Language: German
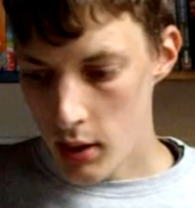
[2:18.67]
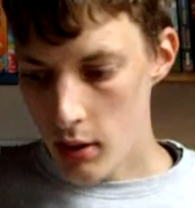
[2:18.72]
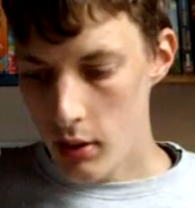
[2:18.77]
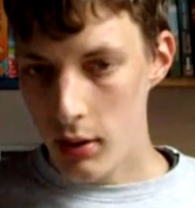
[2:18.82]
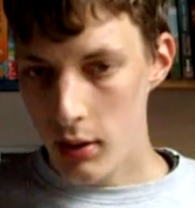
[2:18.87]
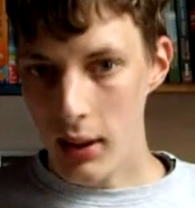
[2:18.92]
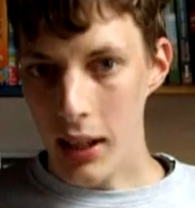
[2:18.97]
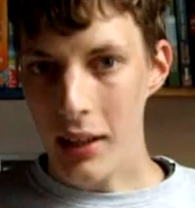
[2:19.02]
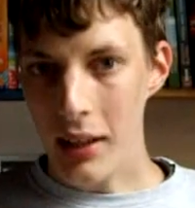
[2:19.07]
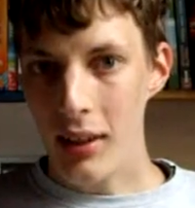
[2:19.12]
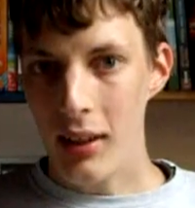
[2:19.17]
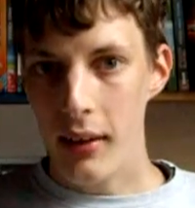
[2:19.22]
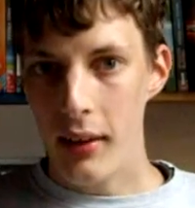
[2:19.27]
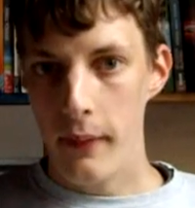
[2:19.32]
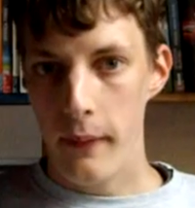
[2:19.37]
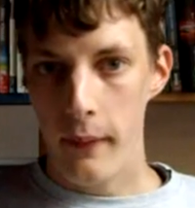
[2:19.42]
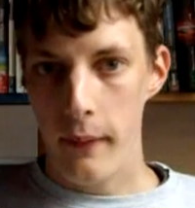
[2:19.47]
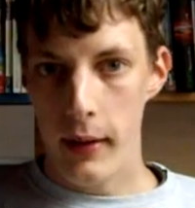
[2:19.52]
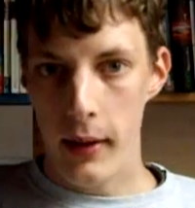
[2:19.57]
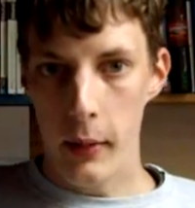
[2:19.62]
Und dann,
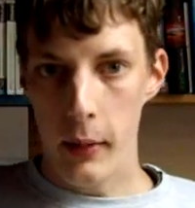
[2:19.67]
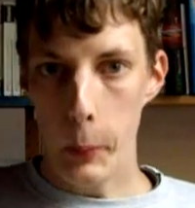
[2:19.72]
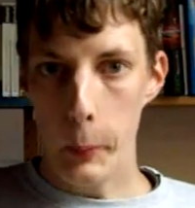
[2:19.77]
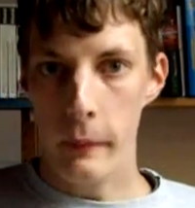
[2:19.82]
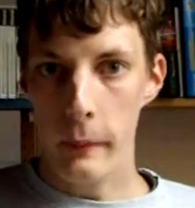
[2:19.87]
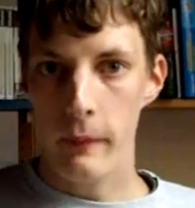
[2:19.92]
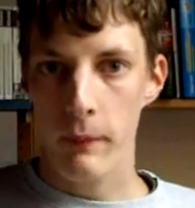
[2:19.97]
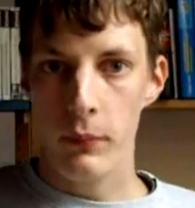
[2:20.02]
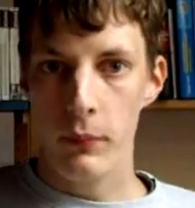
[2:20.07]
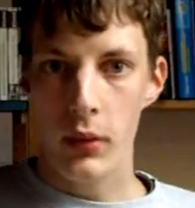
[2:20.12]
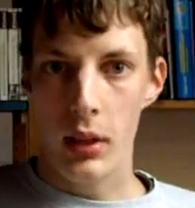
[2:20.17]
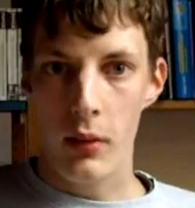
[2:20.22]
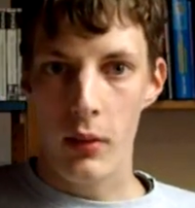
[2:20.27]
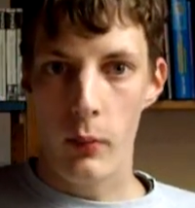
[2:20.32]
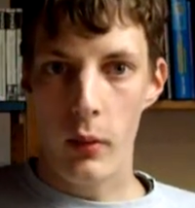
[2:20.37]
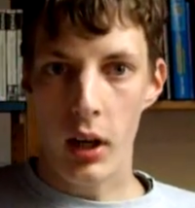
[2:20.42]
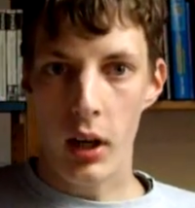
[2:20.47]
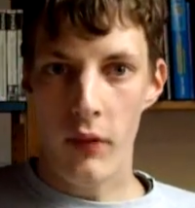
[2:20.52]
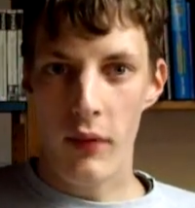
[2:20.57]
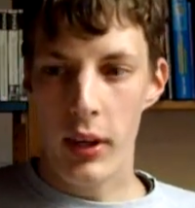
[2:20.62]

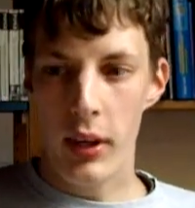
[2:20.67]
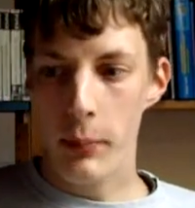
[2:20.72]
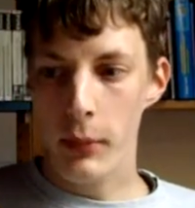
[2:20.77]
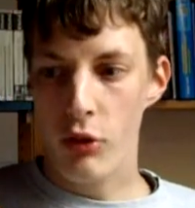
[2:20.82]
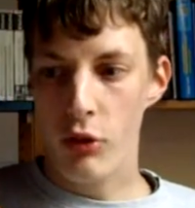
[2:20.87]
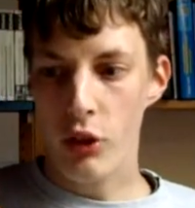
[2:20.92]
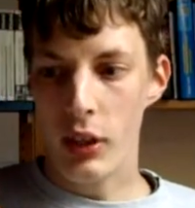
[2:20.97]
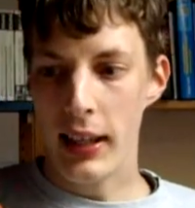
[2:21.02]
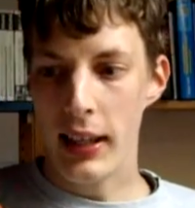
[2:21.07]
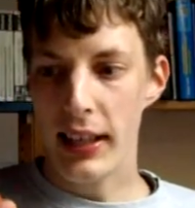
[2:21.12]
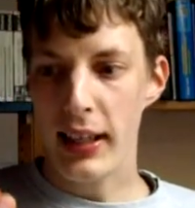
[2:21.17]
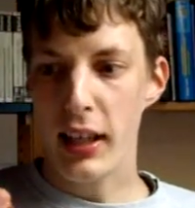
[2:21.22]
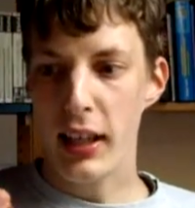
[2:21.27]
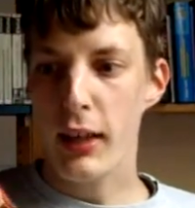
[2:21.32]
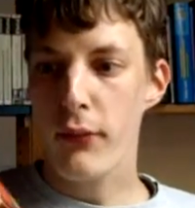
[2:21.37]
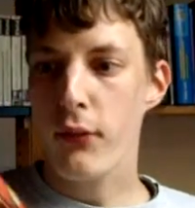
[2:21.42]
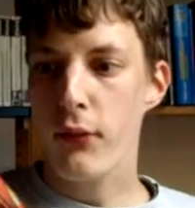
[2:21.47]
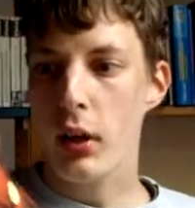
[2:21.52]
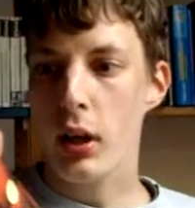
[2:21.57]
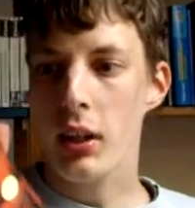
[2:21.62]
worauf ich mich schon länger
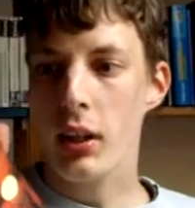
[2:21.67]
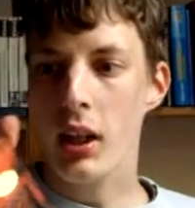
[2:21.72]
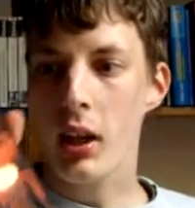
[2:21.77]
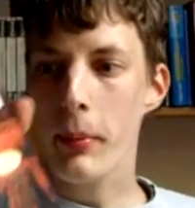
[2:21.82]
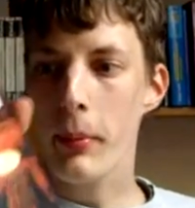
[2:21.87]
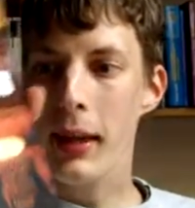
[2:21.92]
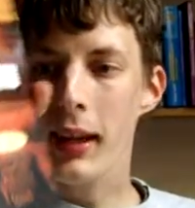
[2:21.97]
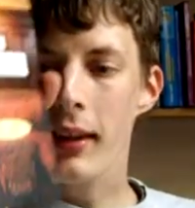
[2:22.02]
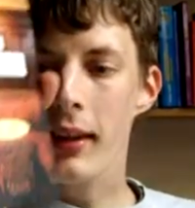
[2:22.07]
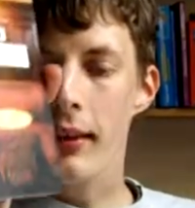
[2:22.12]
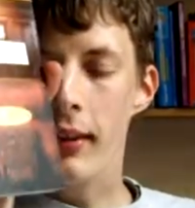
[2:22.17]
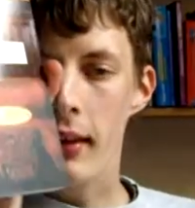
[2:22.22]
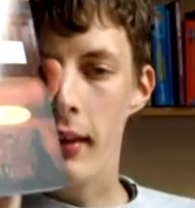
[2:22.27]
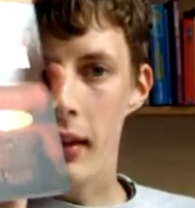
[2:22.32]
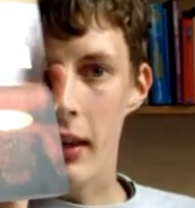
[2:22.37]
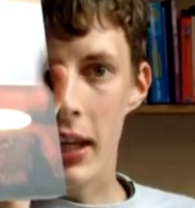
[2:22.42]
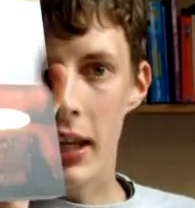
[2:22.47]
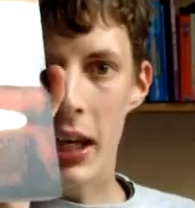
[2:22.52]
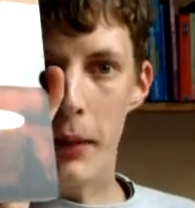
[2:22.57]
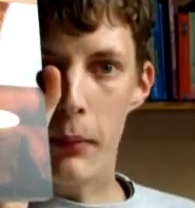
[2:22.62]
gefreut habe,
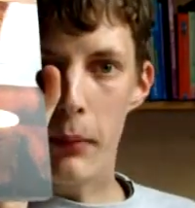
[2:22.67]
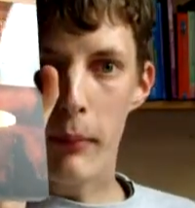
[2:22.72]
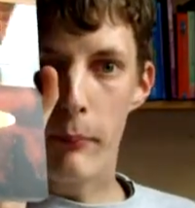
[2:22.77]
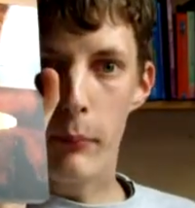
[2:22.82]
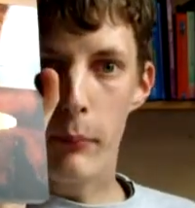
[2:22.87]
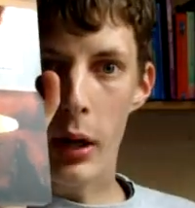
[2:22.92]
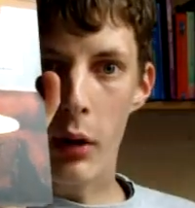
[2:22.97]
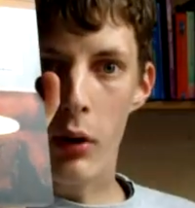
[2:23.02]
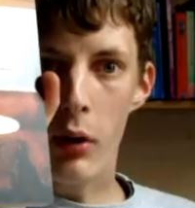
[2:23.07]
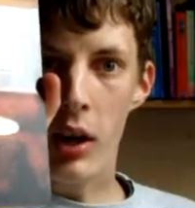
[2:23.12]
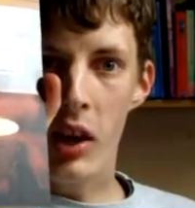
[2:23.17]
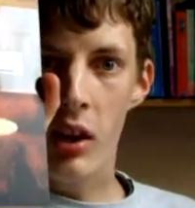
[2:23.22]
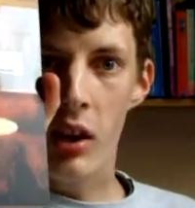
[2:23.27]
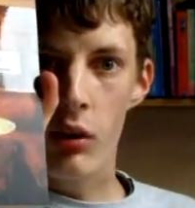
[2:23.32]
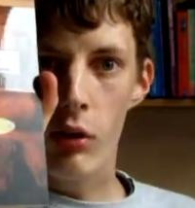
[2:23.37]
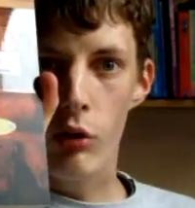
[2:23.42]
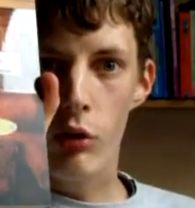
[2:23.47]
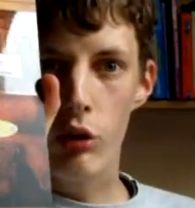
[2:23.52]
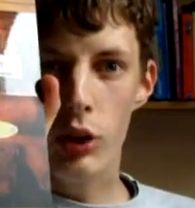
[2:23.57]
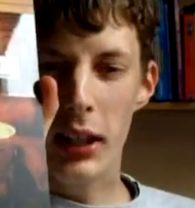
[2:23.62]
Hermann Bauer,
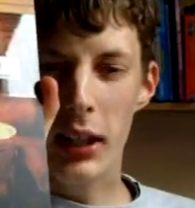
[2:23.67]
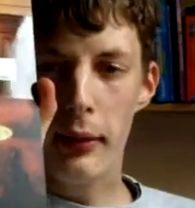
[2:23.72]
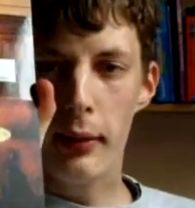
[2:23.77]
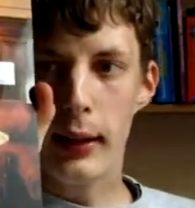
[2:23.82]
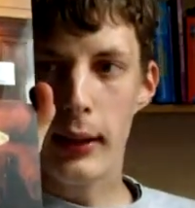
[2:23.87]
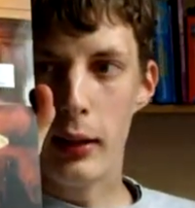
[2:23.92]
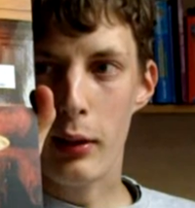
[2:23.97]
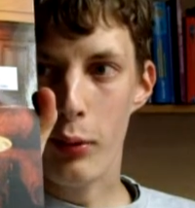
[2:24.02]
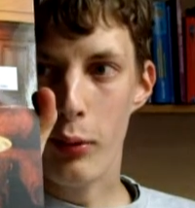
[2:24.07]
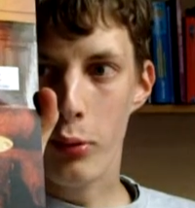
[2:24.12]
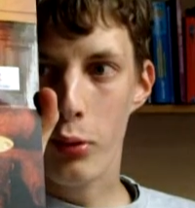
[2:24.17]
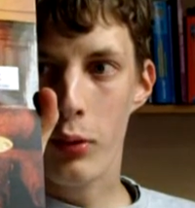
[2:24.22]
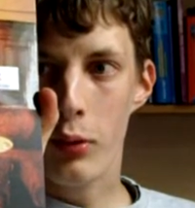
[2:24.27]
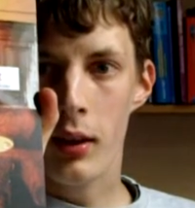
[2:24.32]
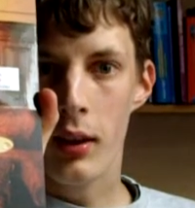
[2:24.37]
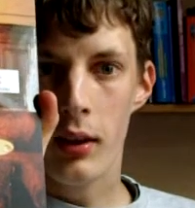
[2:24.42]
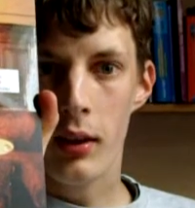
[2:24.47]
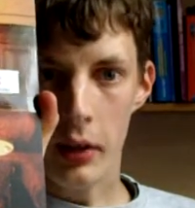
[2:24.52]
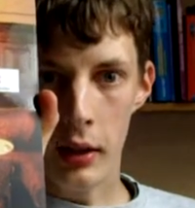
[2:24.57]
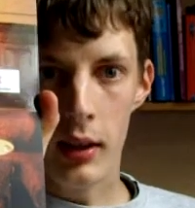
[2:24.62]
Schnitzlerlust.
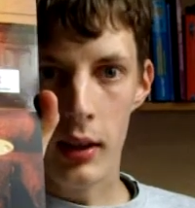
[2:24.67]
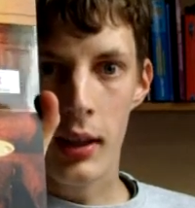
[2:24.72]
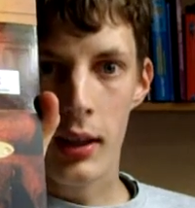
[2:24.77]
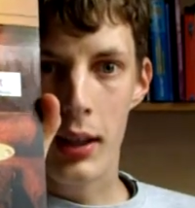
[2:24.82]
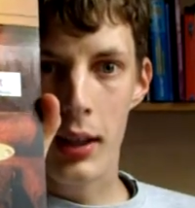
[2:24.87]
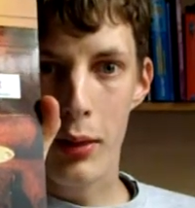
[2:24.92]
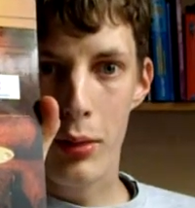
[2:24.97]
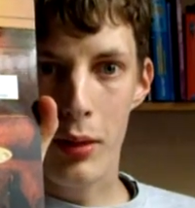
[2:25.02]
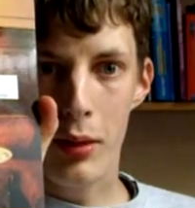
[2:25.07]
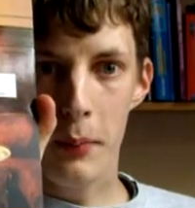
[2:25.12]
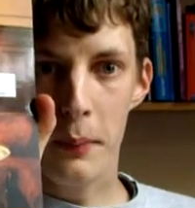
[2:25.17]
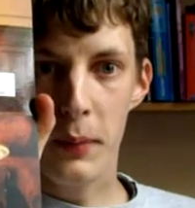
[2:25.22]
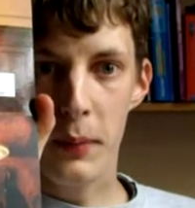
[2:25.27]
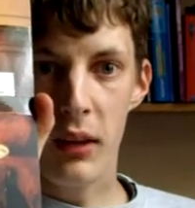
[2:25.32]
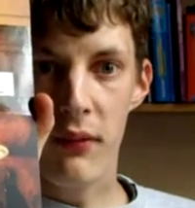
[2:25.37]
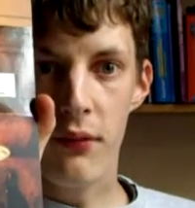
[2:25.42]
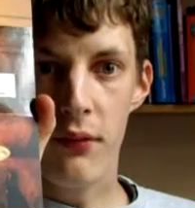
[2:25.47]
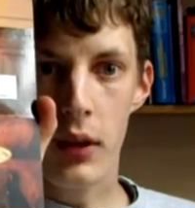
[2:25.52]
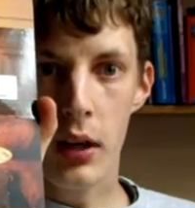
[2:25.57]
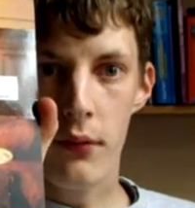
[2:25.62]
Der
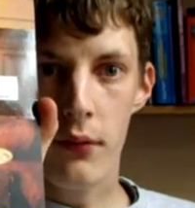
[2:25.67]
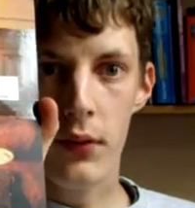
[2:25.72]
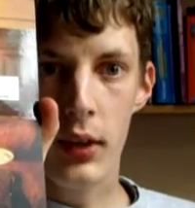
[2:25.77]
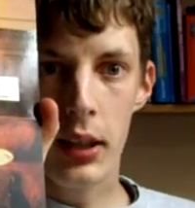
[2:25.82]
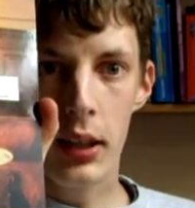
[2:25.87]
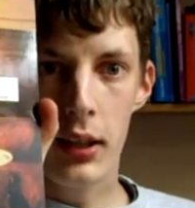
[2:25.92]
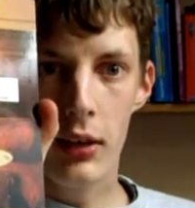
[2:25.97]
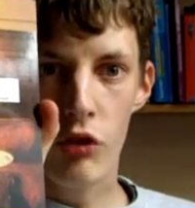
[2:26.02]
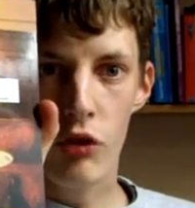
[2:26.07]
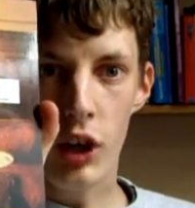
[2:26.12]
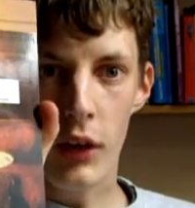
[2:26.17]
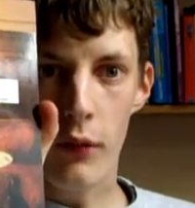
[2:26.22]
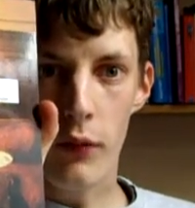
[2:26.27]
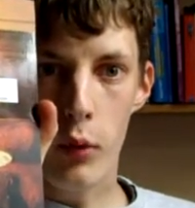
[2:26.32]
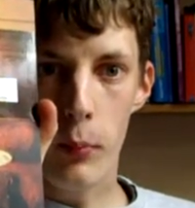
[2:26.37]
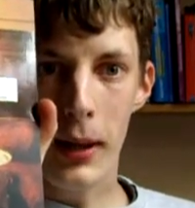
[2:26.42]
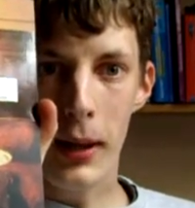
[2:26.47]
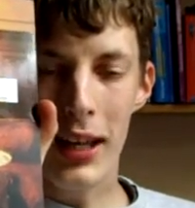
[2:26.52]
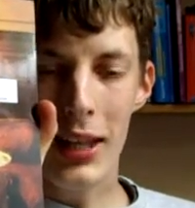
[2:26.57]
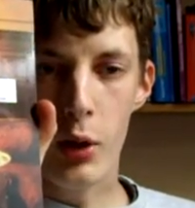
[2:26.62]
siebte Fall für den Chef
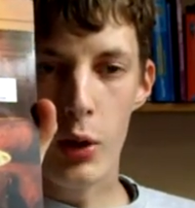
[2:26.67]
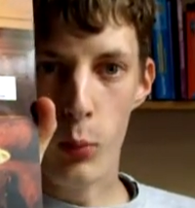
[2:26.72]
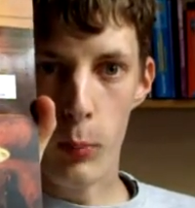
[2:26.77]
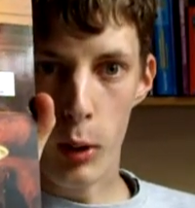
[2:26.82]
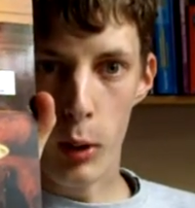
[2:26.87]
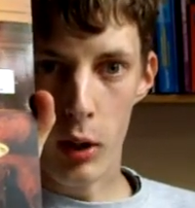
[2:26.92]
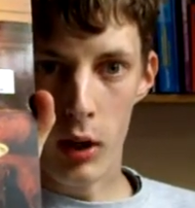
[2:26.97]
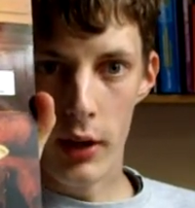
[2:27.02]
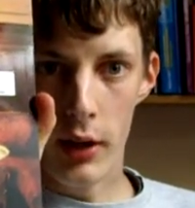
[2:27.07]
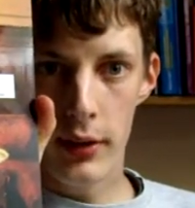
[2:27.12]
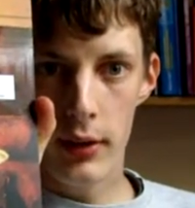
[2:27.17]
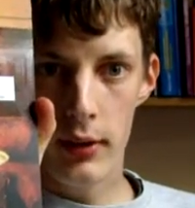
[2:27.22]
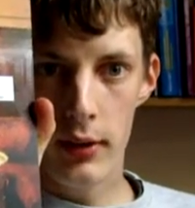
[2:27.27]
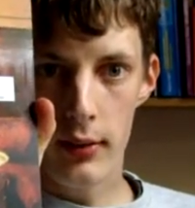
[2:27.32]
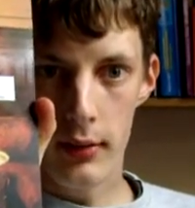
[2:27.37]
Oberleopold.